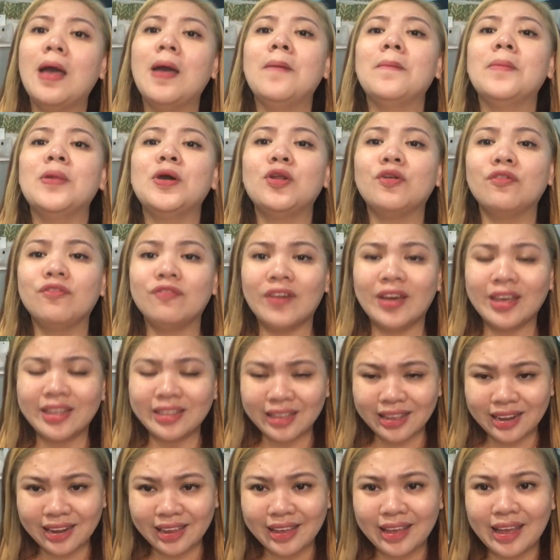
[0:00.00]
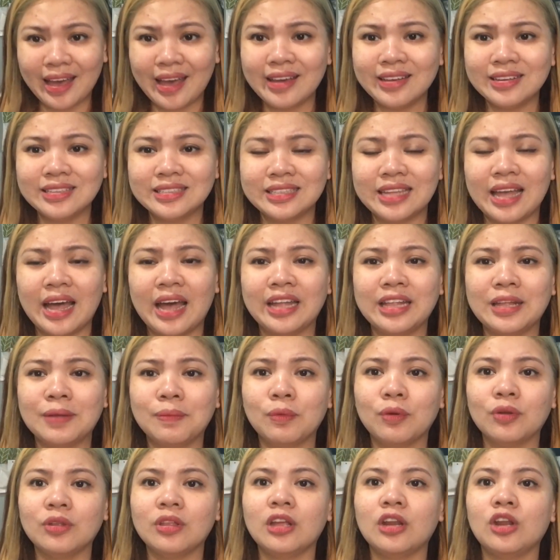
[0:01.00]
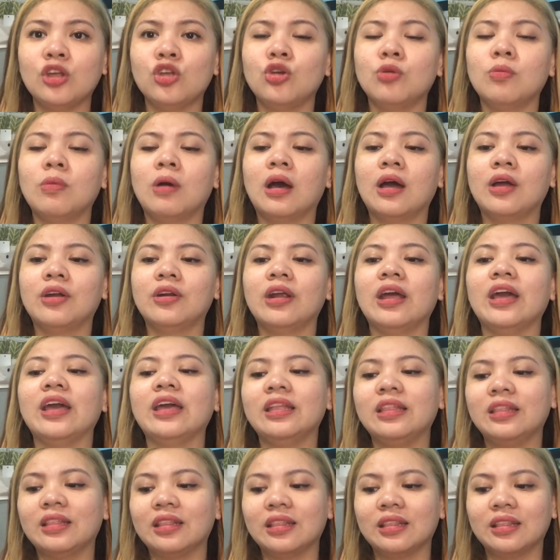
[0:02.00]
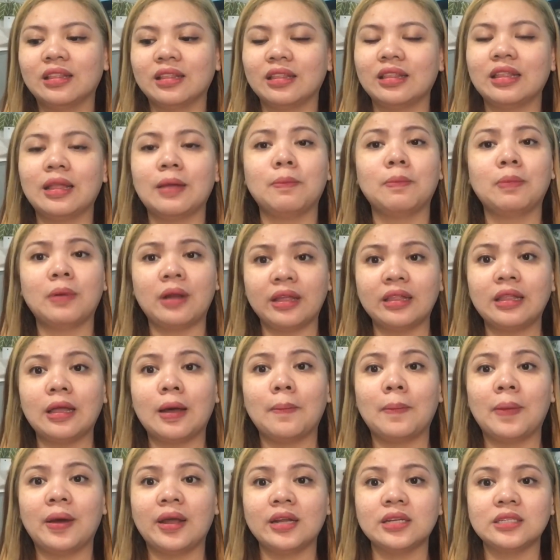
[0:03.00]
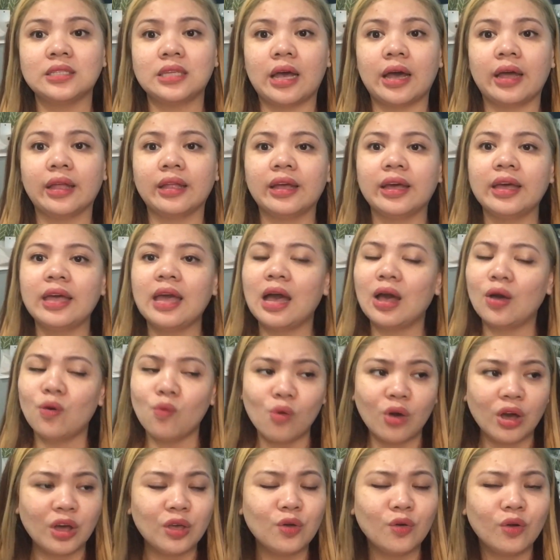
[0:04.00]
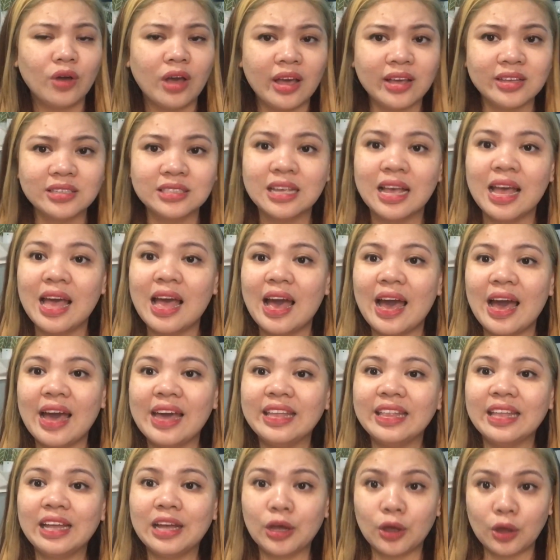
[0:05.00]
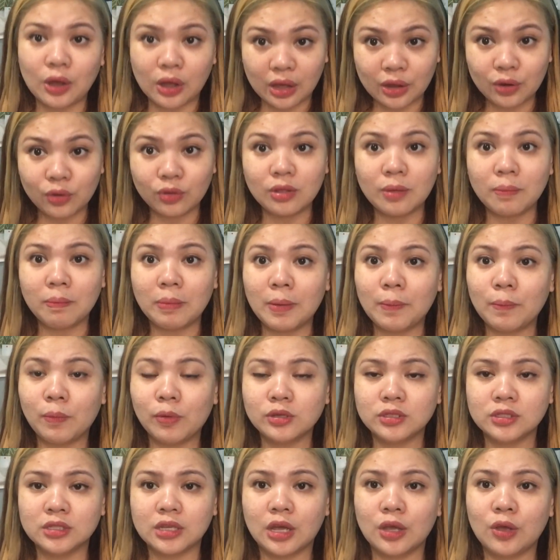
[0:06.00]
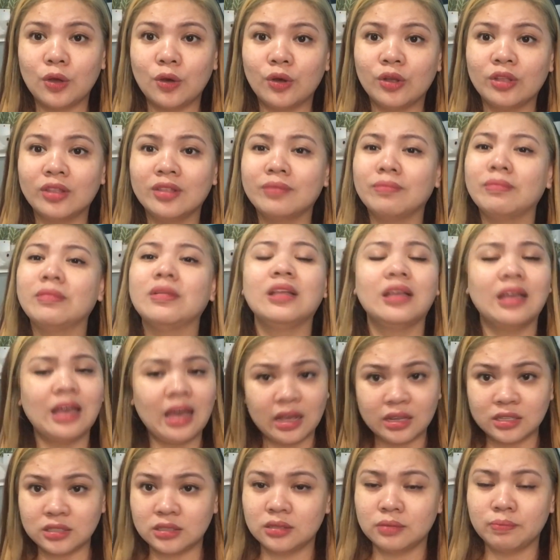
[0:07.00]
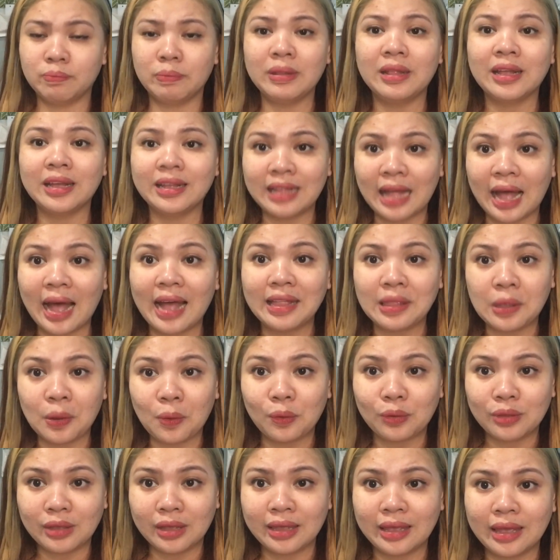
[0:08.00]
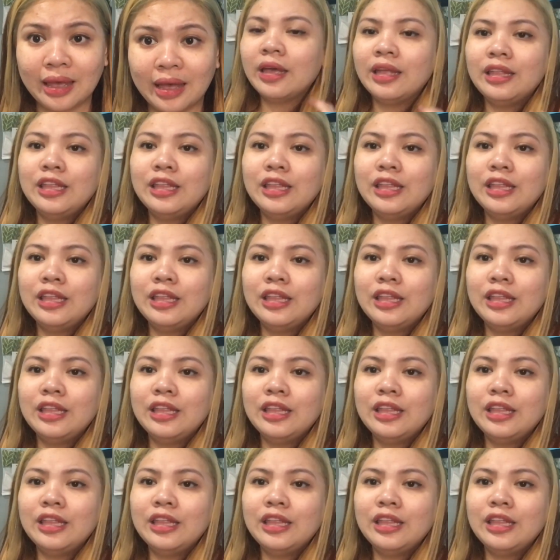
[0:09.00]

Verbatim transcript: Pero finally guys, nahanap ko na rin yung mga right na product para sa akin. Kaya kung kayo guys ay nagkakaroon ng pimples ngayon, guys, pinagdaanan ko din yan.